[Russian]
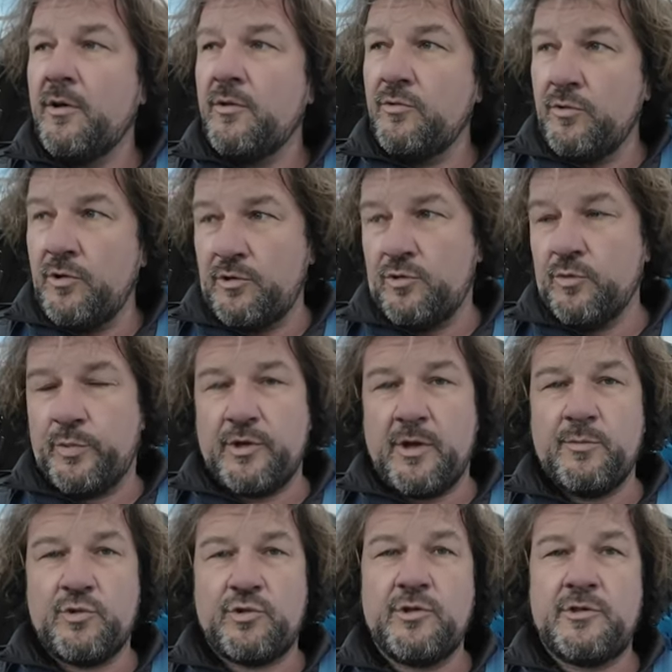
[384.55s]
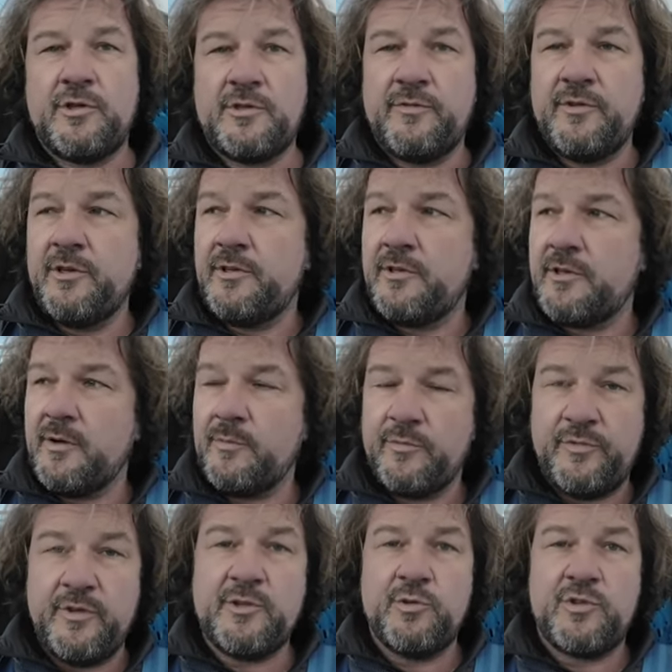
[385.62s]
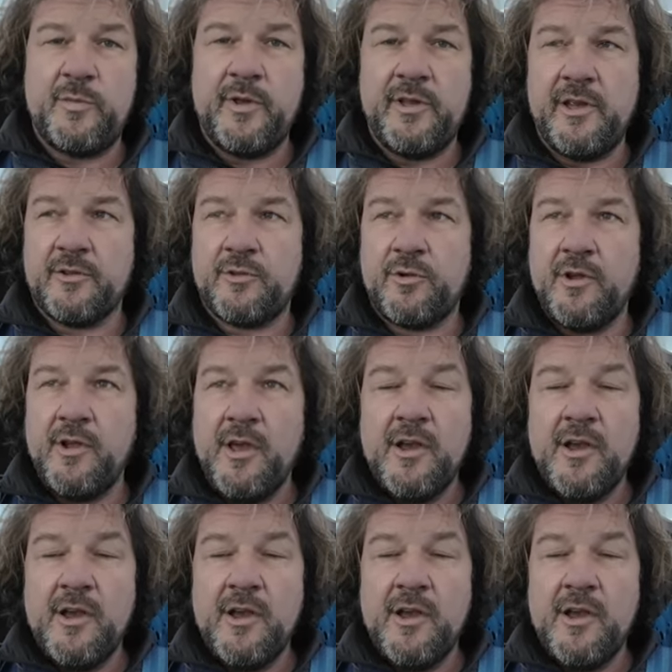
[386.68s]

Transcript: Ну, говорит, ну потому что ты, извините, там визы у тебя нету.